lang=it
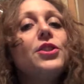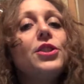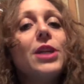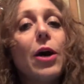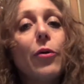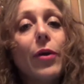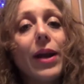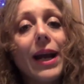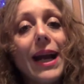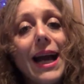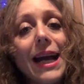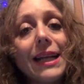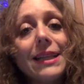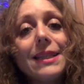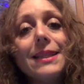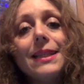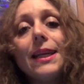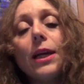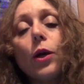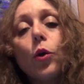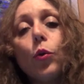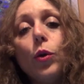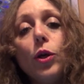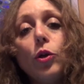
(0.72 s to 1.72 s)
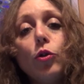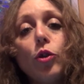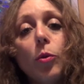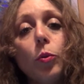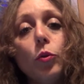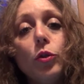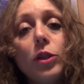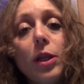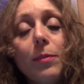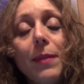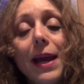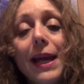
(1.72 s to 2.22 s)
Ciao ragazze, quinto
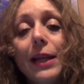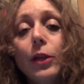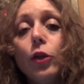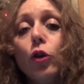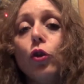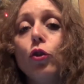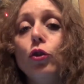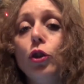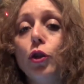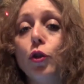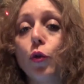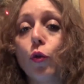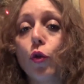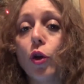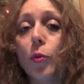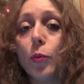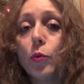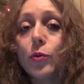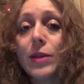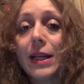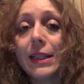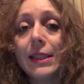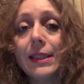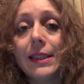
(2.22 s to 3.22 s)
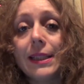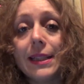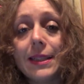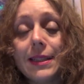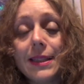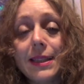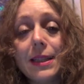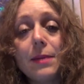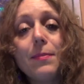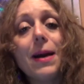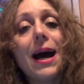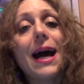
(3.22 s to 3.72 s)
appuntamento con i trucchi più usati della
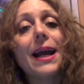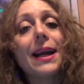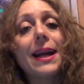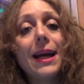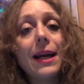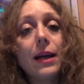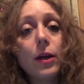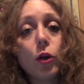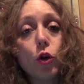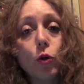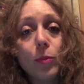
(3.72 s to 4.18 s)
settimana,